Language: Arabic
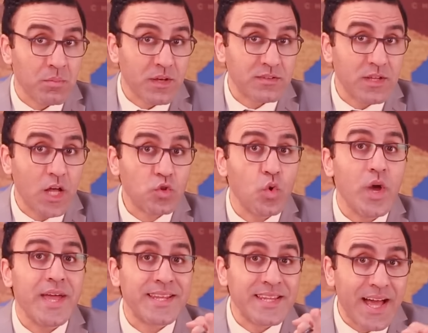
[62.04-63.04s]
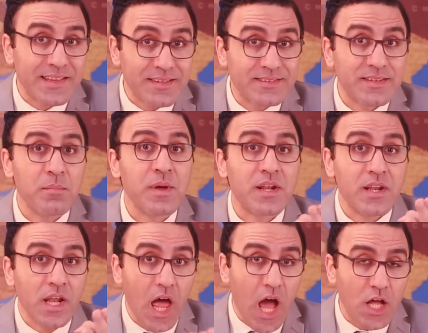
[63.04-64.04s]
من مصلحته انها
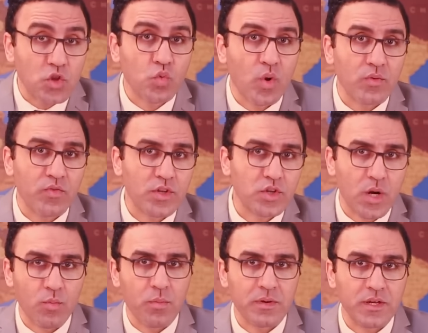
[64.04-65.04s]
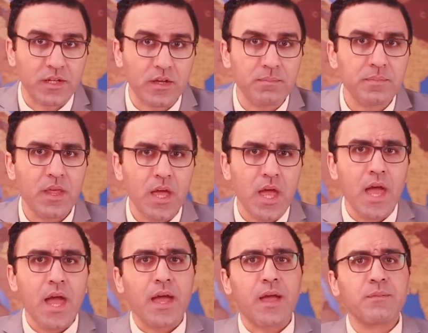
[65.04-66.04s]
تستمر لاطول فتره ممكنه
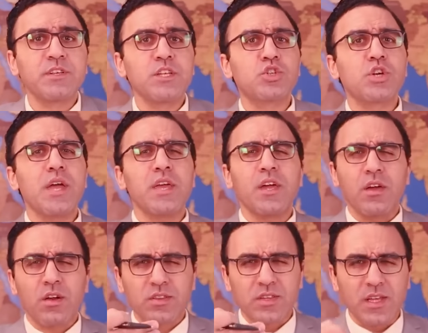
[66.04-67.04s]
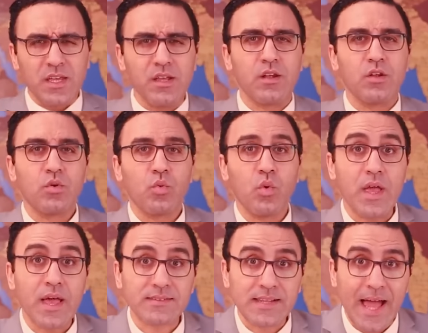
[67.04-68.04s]
خمسين شاي حيار تقيل
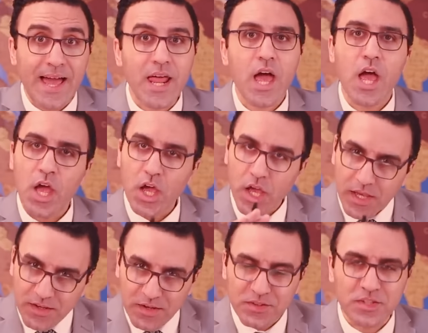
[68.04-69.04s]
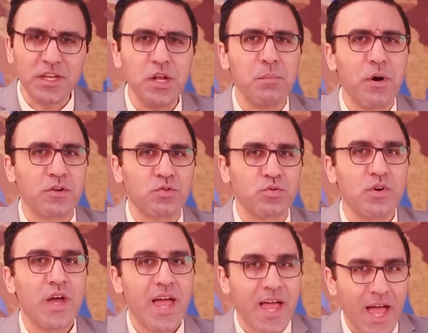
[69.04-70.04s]
واجهز لحلقه حيار تقيل برضه
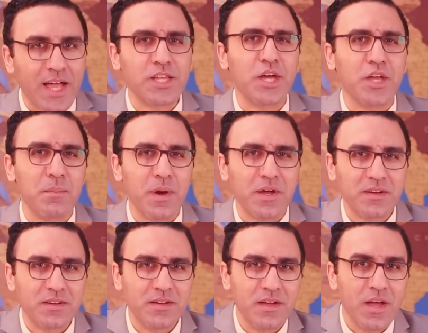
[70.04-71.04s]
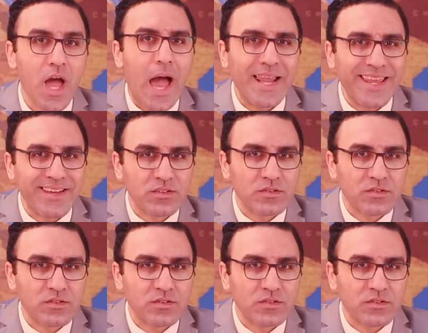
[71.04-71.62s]
هتعجبك حلقه